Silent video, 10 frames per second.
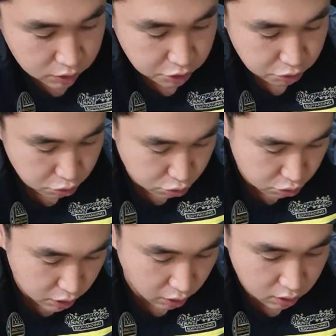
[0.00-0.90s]

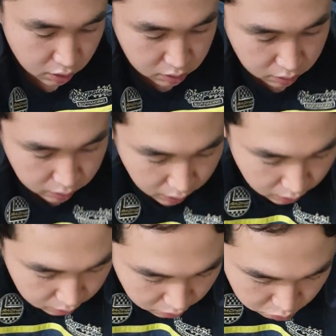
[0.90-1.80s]
진균류들이 걸려
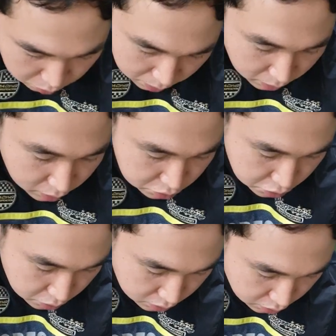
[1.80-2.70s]
있었는데 그때 좀
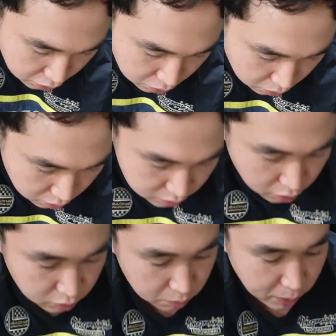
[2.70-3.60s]
애먹었죠. 그래도
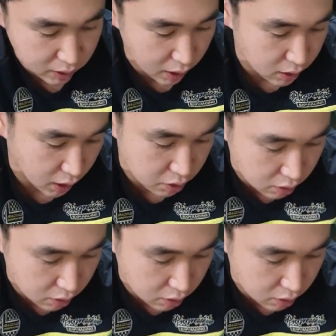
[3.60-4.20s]
전원 폐사는 안